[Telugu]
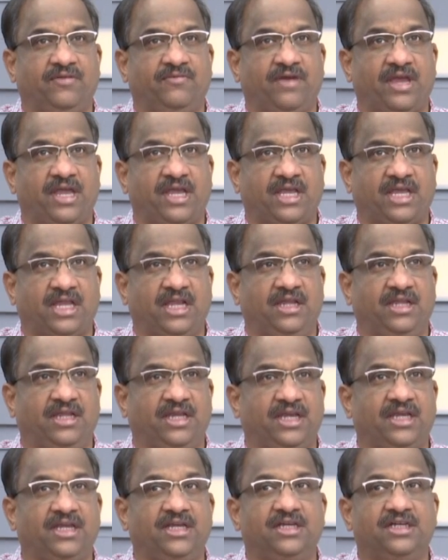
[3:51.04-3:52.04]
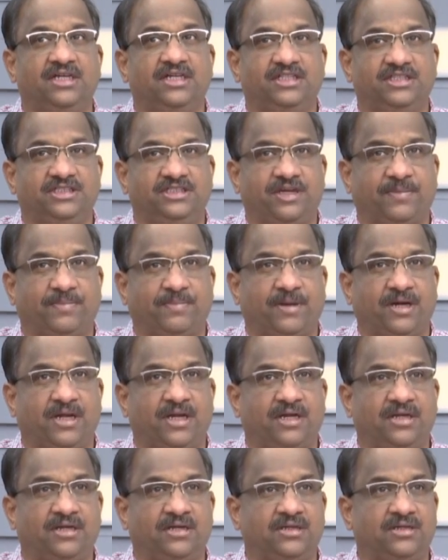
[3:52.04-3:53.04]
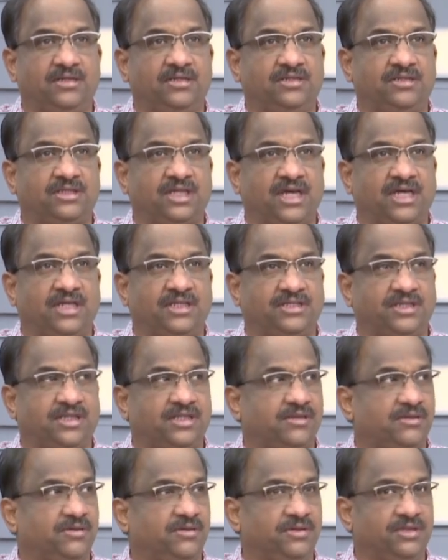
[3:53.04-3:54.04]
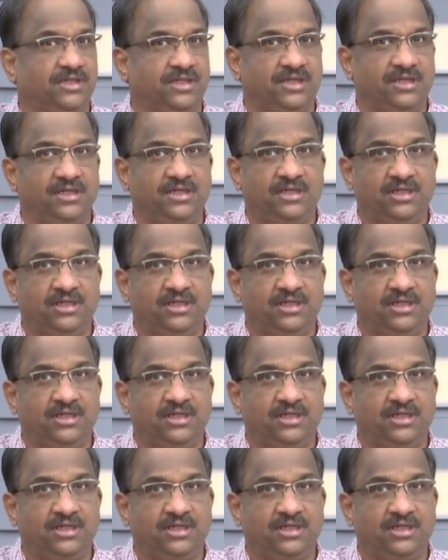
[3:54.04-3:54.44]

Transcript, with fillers: వెహికల్ని జపాన్ తయారు చేస్తోంది